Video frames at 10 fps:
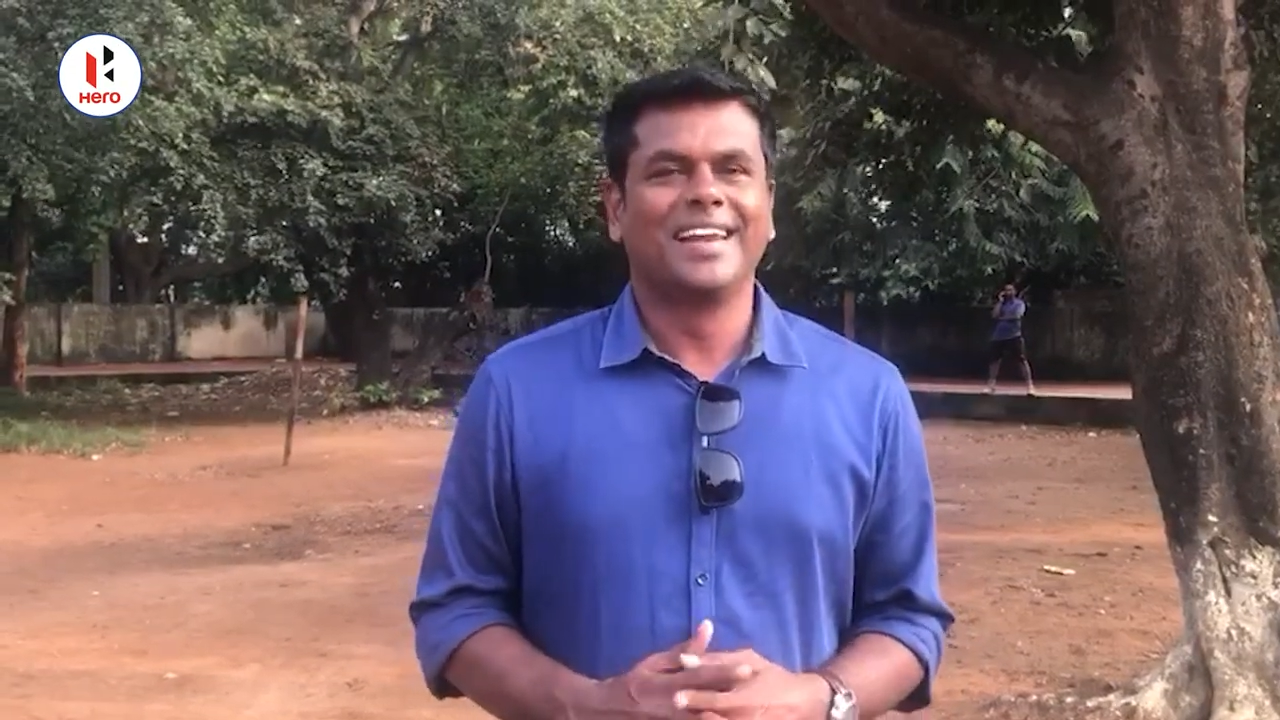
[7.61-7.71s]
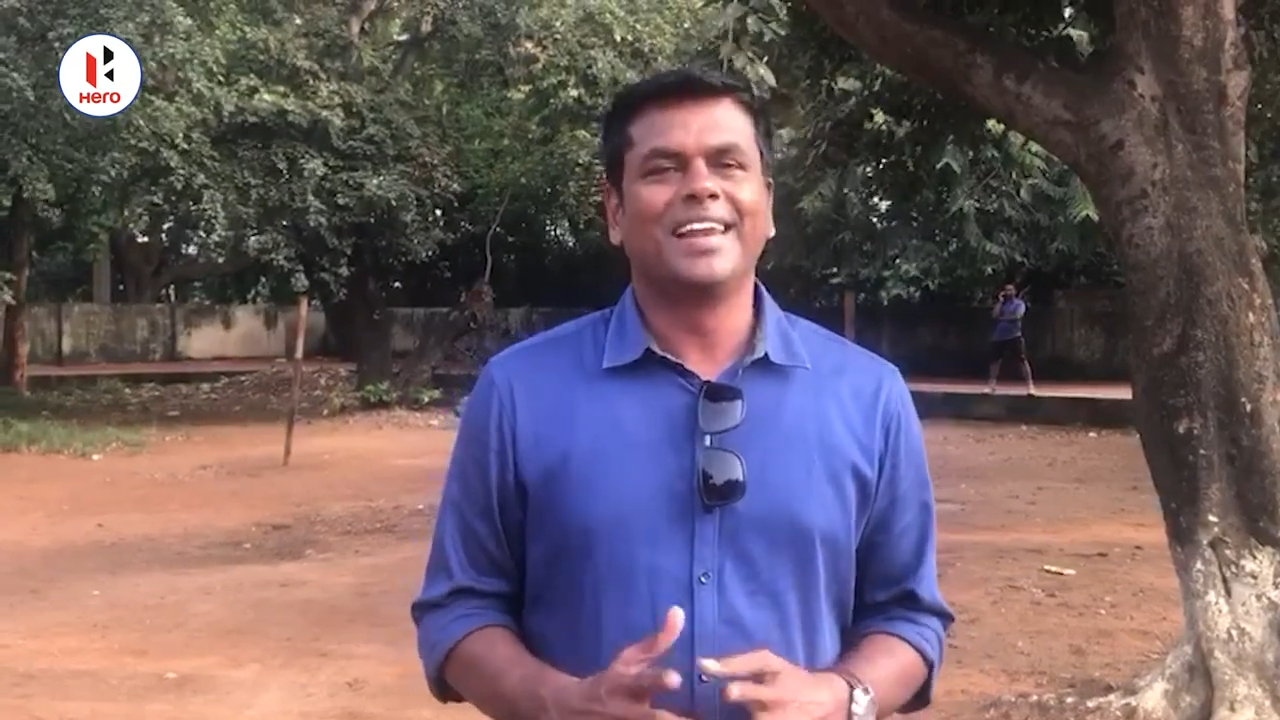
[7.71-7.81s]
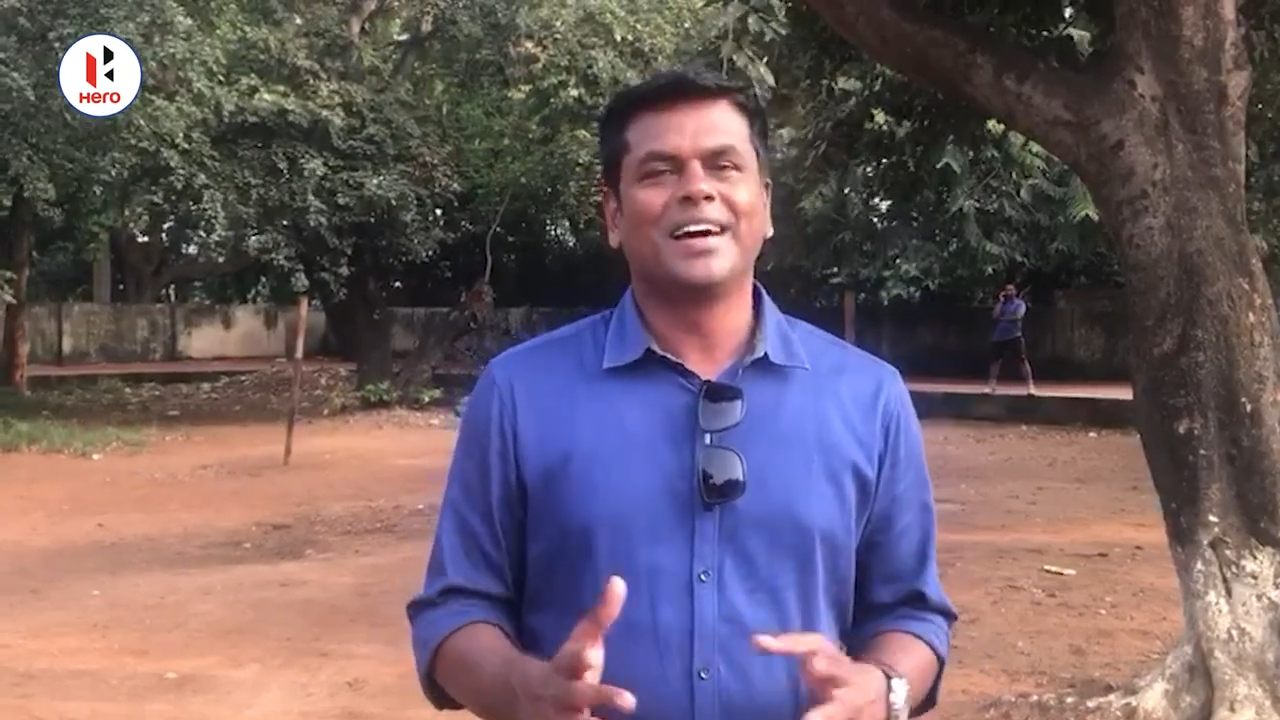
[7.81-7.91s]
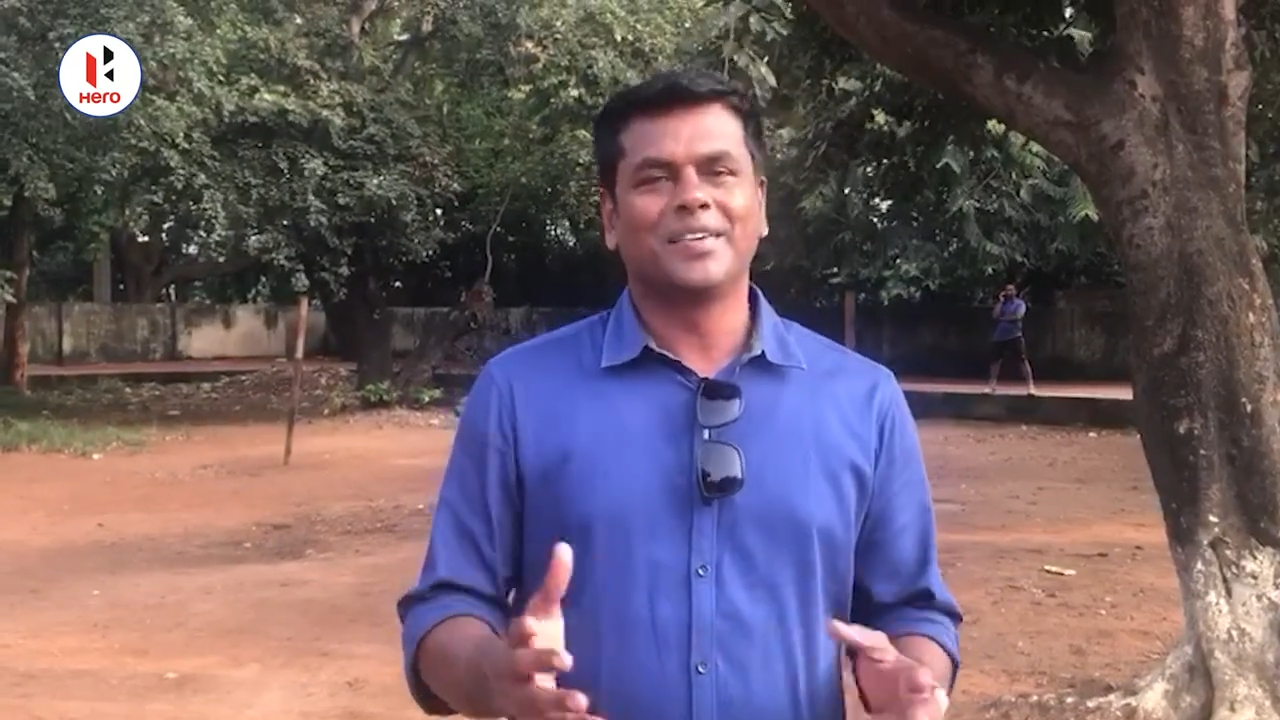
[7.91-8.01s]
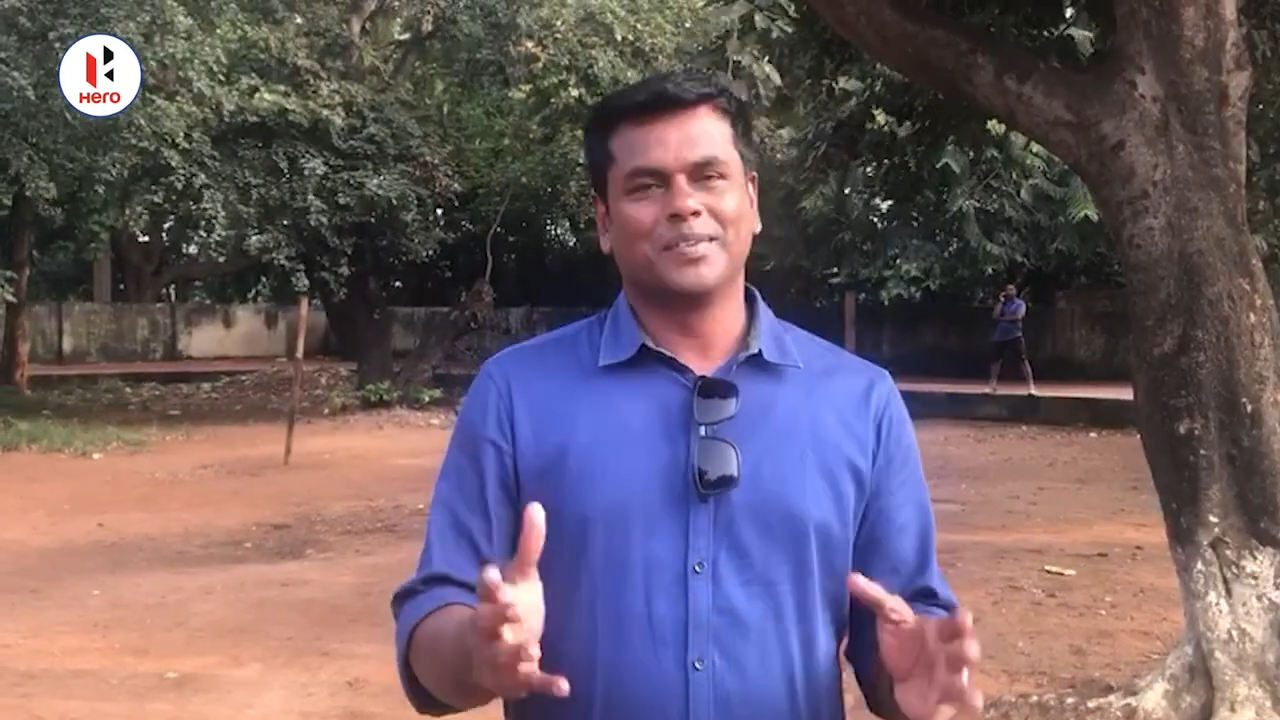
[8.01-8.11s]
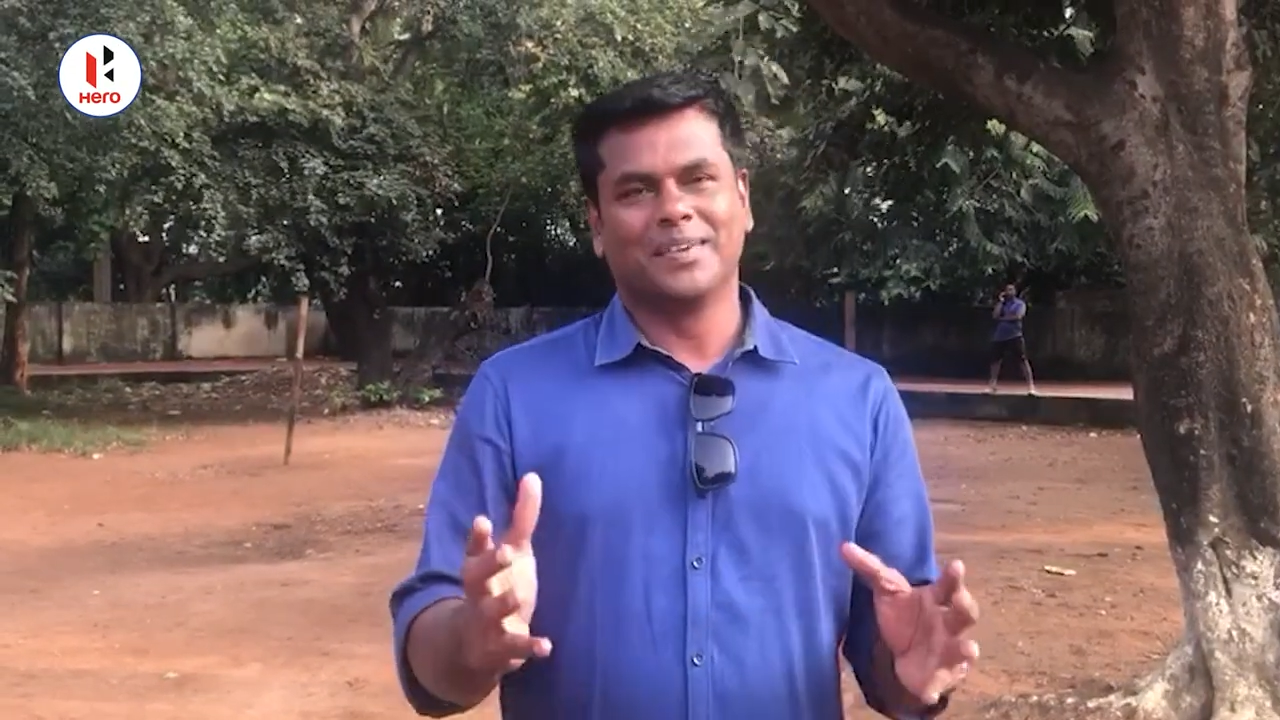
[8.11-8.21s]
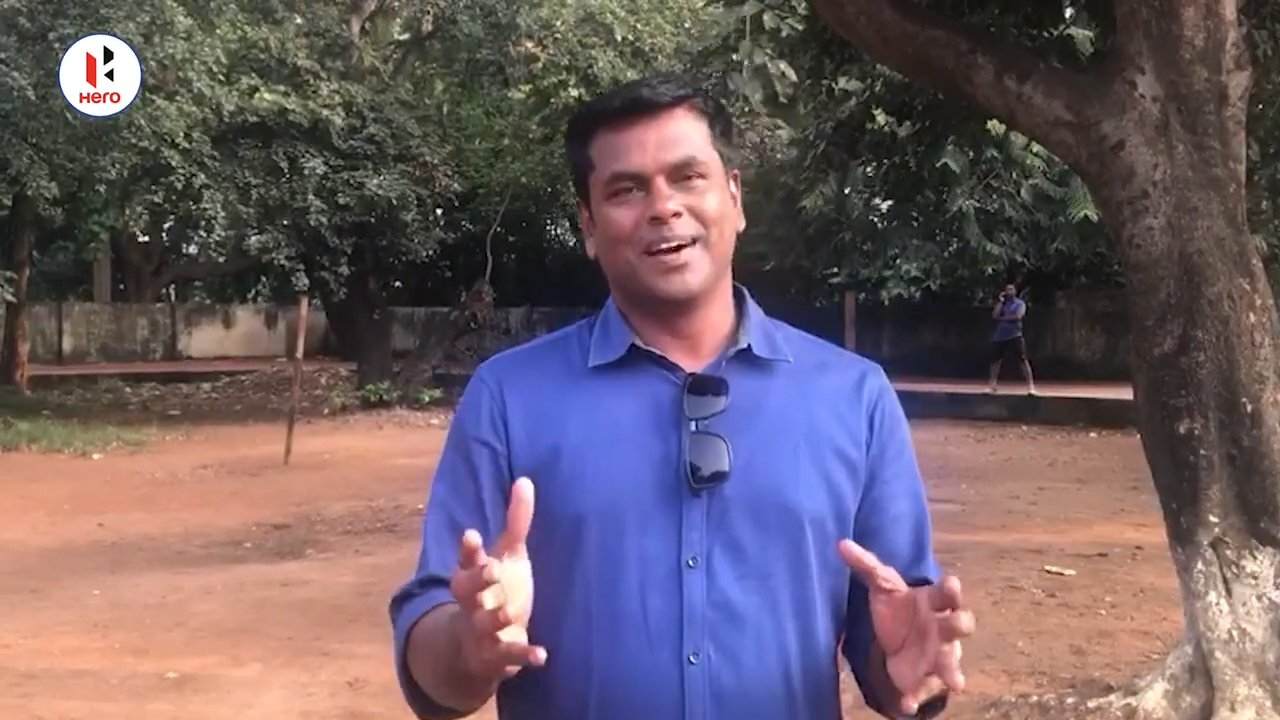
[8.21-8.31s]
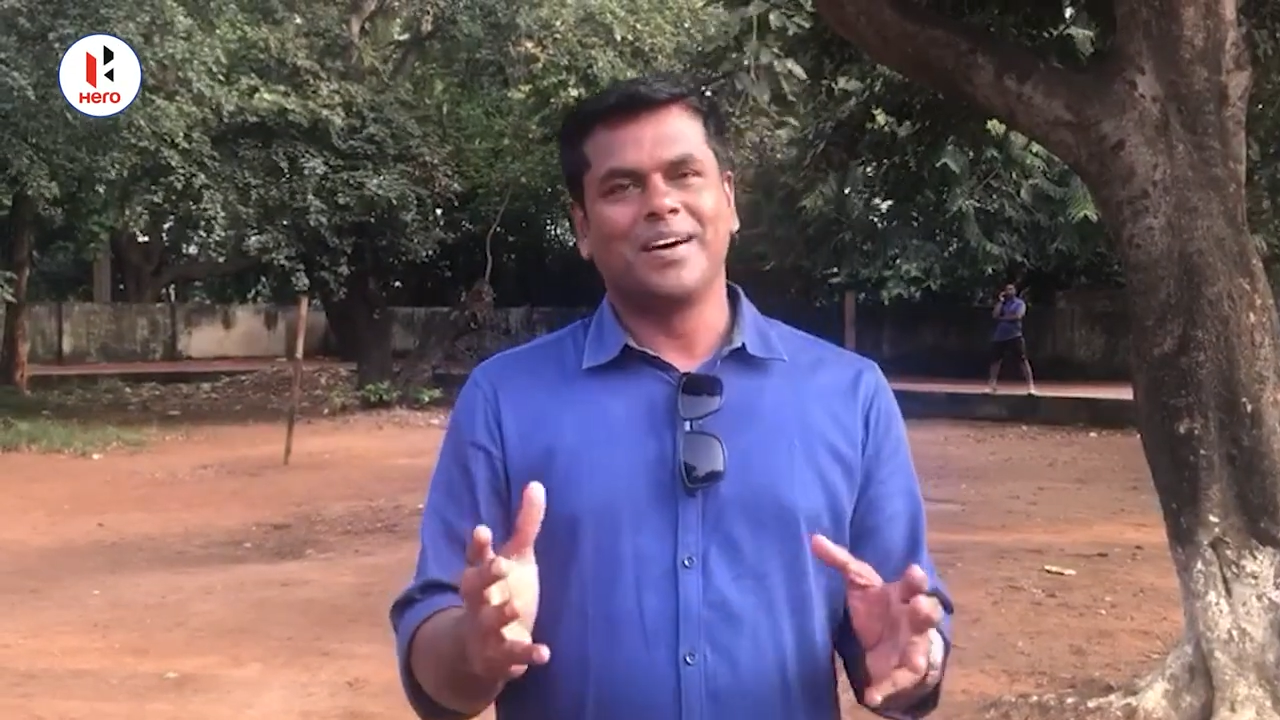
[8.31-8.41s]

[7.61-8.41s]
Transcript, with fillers: எல்லாரும்